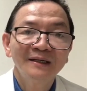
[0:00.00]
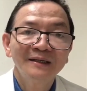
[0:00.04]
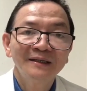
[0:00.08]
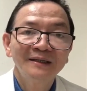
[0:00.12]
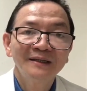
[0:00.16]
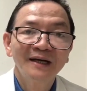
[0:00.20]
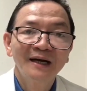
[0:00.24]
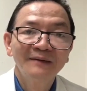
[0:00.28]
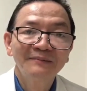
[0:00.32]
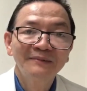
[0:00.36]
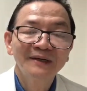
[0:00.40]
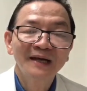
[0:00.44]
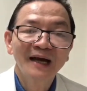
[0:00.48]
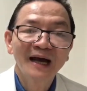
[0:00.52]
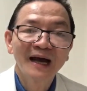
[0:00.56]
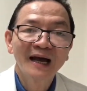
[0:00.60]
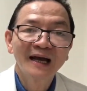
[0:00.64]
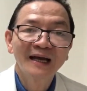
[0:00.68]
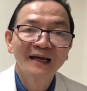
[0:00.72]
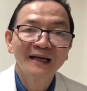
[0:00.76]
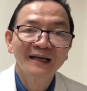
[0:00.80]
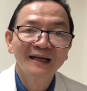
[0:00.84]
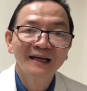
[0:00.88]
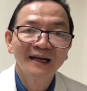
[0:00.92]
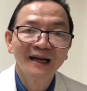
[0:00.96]
trường hợp thứ
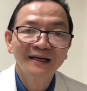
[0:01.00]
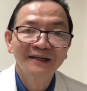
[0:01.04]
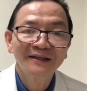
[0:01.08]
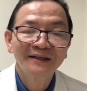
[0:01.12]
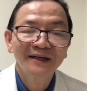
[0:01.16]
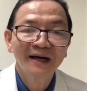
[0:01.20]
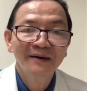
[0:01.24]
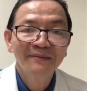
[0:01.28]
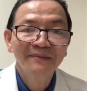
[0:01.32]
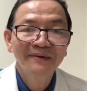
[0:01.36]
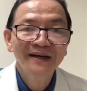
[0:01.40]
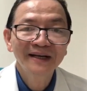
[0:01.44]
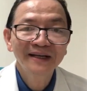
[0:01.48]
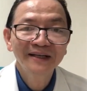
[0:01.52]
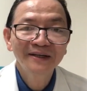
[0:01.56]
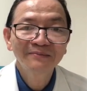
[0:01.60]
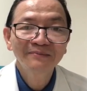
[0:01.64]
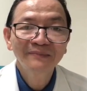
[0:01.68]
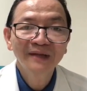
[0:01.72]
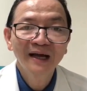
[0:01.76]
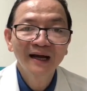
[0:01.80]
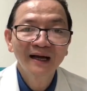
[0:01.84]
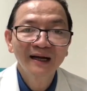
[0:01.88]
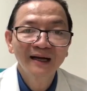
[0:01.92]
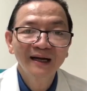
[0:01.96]
hai là trường hợp khi
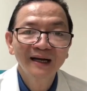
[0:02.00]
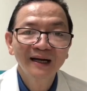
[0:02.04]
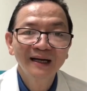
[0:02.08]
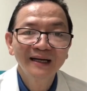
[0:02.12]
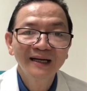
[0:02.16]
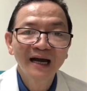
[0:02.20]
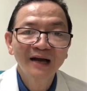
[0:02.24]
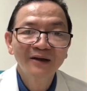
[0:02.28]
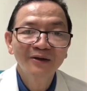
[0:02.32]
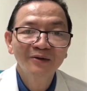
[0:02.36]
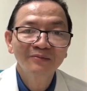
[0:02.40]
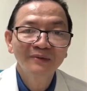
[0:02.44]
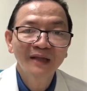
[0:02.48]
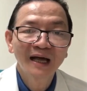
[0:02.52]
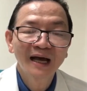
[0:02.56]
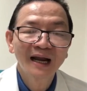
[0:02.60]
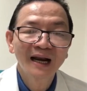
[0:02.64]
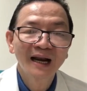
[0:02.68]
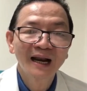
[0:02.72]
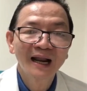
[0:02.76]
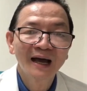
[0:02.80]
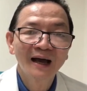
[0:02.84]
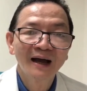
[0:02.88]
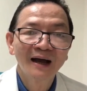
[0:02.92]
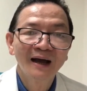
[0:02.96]
chúng ta khi nào chúng ta
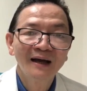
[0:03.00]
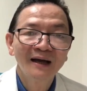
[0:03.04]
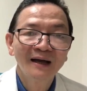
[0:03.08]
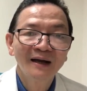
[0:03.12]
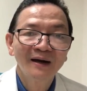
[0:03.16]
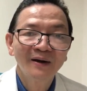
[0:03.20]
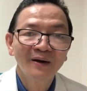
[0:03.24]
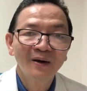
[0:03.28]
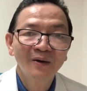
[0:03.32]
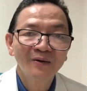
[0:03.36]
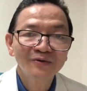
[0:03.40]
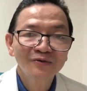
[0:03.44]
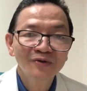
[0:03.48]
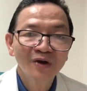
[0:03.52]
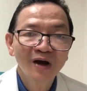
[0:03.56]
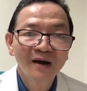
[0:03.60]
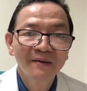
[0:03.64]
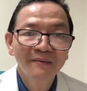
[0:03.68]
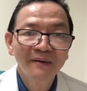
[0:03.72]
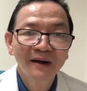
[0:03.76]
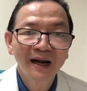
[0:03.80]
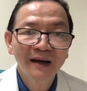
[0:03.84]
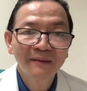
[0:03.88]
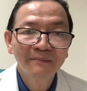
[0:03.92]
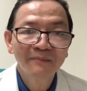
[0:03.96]
là nội soi
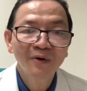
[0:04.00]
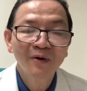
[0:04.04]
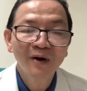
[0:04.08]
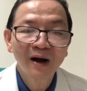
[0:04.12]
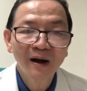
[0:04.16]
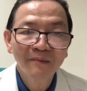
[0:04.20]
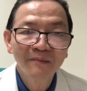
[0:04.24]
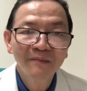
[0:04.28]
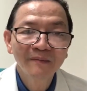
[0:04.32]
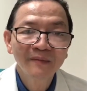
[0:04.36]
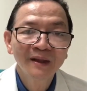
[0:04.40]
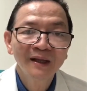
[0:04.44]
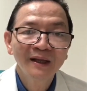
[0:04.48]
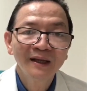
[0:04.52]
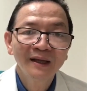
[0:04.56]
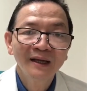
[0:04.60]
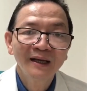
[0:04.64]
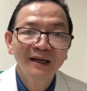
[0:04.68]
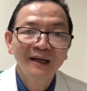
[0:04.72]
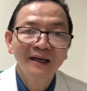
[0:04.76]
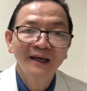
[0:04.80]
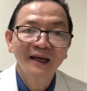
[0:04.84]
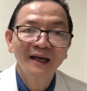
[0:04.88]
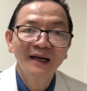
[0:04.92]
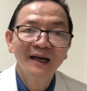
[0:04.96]
mà làm mô học
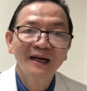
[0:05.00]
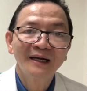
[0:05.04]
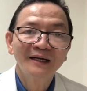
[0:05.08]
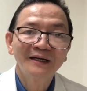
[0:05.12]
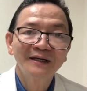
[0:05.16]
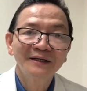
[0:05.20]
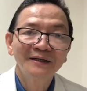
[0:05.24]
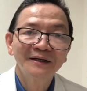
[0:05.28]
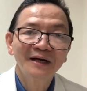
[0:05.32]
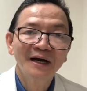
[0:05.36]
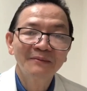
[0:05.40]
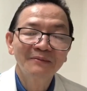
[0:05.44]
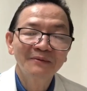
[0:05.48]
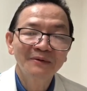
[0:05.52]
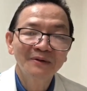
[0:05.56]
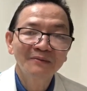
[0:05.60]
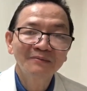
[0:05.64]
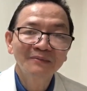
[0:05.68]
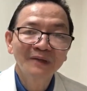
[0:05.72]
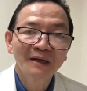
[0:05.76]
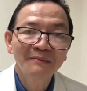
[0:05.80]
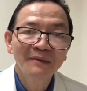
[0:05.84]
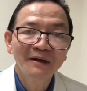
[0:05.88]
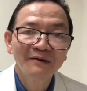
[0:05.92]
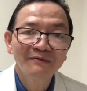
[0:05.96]
nghĩa là trường hợp chúng
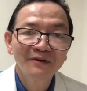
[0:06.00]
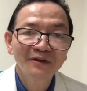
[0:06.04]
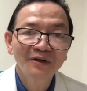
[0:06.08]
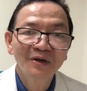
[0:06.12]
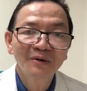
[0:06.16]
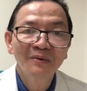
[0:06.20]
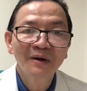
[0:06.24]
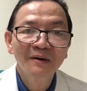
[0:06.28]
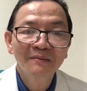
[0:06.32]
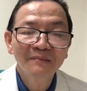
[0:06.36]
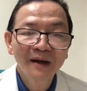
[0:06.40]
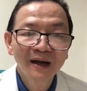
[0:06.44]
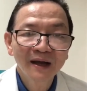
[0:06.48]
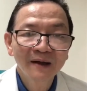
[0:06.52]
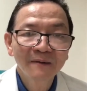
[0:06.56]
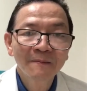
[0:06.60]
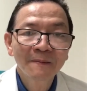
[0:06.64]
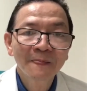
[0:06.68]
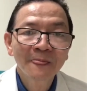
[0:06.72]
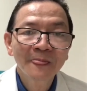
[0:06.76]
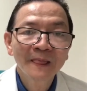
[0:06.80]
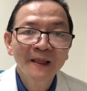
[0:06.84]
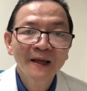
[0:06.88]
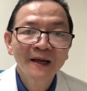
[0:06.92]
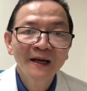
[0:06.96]
ta bị vi trùng HB
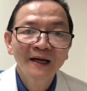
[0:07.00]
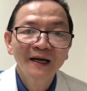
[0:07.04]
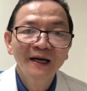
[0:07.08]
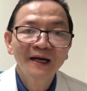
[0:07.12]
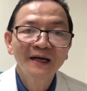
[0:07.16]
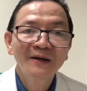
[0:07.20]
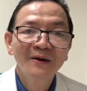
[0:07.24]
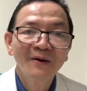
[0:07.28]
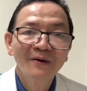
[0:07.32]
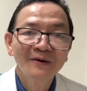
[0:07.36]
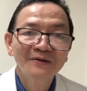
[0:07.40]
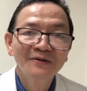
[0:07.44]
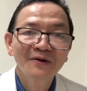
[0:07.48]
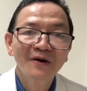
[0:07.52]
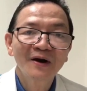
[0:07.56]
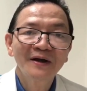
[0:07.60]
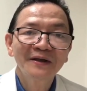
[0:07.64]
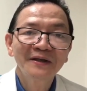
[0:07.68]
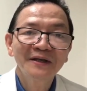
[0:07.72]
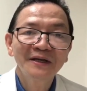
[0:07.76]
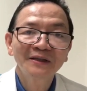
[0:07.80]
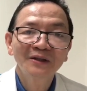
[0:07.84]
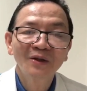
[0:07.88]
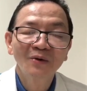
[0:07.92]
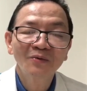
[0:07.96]
khi nội soi
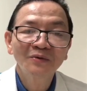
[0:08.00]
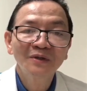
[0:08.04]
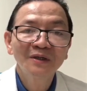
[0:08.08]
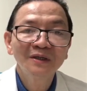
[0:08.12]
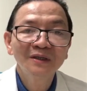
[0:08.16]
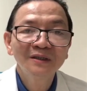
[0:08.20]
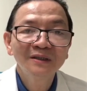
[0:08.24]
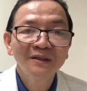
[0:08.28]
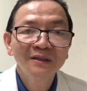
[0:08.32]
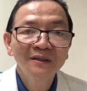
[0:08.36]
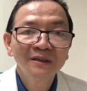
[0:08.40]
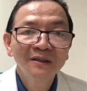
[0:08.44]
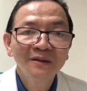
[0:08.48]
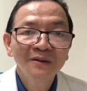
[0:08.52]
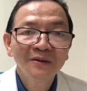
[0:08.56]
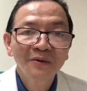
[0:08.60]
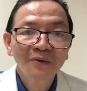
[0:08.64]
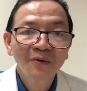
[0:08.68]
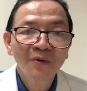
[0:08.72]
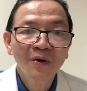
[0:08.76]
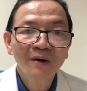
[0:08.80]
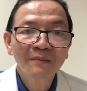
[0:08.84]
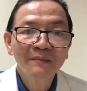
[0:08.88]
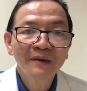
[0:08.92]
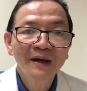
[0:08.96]
nhưng tổn thương
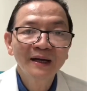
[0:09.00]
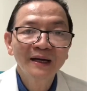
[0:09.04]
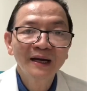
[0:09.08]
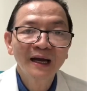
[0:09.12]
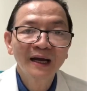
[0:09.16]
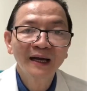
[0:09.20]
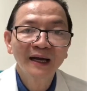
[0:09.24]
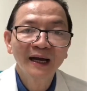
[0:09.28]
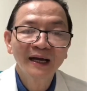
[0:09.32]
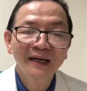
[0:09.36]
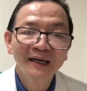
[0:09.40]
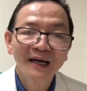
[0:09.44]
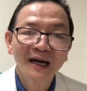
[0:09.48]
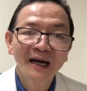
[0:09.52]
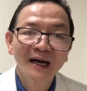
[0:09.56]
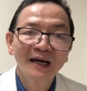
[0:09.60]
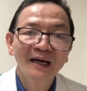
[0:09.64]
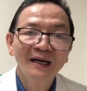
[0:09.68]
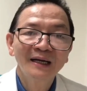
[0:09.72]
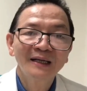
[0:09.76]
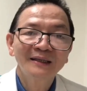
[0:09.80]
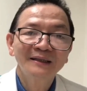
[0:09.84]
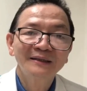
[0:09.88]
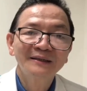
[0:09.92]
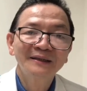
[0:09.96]
của HB này gây ra
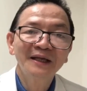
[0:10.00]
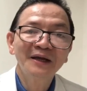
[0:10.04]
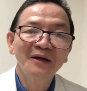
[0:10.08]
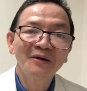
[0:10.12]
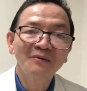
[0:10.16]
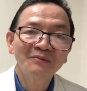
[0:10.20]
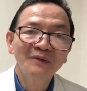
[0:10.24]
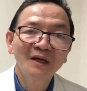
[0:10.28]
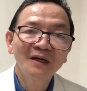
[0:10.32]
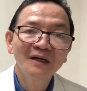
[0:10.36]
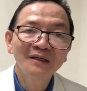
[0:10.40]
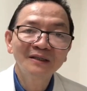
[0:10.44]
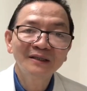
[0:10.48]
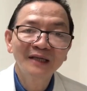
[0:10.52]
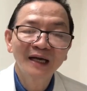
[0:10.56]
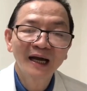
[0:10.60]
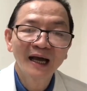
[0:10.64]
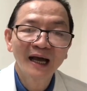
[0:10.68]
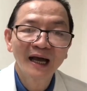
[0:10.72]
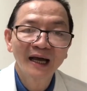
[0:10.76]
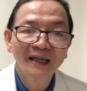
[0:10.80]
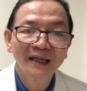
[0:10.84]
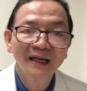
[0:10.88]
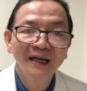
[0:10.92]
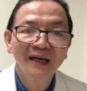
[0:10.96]
nhiều ung thư chẳng
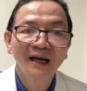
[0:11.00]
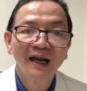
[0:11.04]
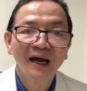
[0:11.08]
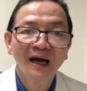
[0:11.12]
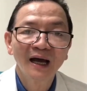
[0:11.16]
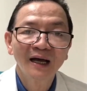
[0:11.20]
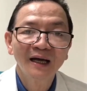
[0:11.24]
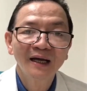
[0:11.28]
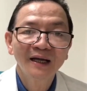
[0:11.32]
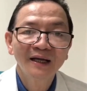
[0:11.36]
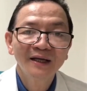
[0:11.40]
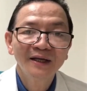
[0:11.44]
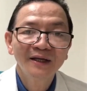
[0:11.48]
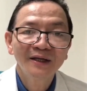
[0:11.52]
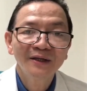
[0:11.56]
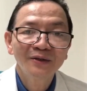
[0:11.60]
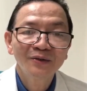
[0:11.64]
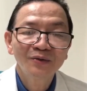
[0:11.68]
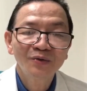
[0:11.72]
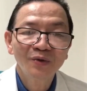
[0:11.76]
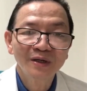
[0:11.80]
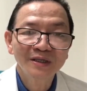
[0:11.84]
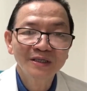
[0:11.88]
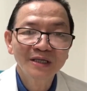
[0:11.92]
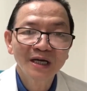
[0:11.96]
hạn như là
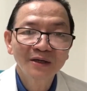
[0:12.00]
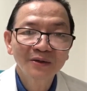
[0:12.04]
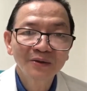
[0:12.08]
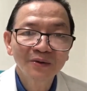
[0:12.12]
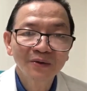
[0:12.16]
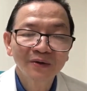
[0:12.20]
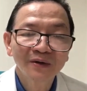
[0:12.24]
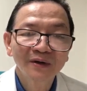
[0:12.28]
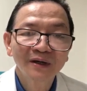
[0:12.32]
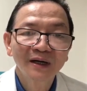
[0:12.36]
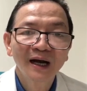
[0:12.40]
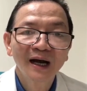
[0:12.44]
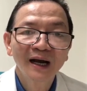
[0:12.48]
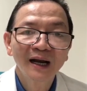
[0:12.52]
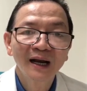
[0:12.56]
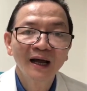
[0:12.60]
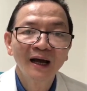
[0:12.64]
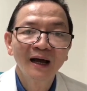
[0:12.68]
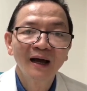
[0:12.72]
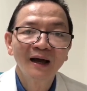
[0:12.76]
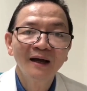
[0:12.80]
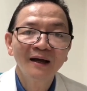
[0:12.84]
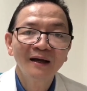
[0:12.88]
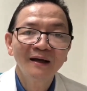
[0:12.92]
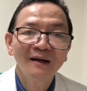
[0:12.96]
chuyển sáng ruột hay
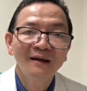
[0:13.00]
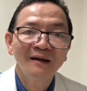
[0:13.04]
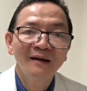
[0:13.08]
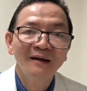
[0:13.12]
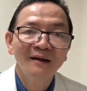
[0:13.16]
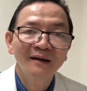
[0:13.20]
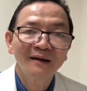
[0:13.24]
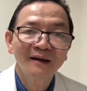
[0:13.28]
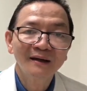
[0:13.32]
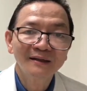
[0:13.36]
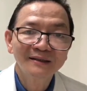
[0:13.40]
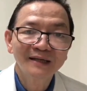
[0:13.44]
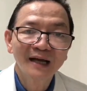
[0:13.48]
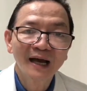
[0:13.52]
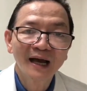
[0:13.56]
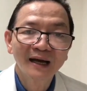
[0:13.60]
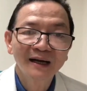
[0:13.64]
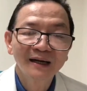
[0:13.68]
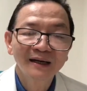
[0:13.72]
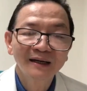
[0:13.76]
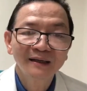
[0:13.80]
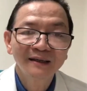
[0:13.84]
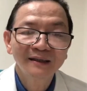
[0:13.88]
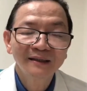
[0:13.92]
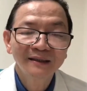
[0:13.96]
là nghịch sản
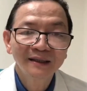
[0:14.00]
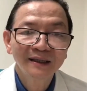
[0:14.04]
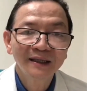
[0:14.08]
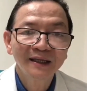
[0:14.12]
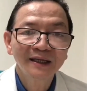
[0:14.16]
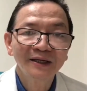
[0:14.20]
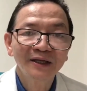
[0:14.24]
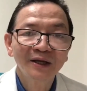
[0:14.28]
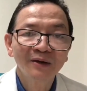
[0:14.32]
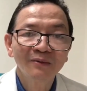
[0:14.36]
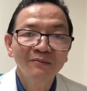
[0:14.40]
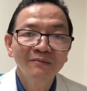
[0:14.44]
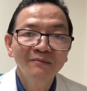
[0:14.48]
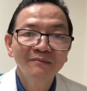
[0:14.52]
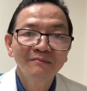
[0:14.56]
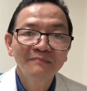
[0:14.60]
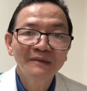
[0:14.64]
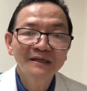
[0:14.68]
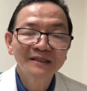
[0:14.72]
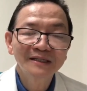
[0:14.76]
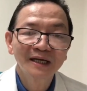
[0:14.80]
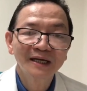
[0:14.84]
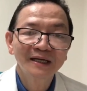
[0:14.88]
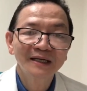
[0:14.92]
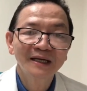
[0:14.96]
thì chúng
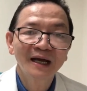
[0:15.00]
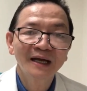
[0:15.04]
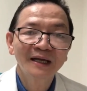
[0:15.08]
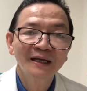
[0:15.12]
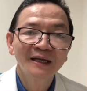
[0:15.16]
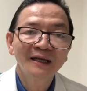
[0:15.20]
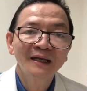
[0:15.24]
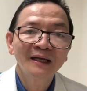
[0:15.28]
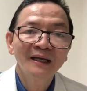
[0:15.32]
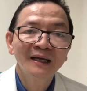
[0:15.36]
bác sĩ nên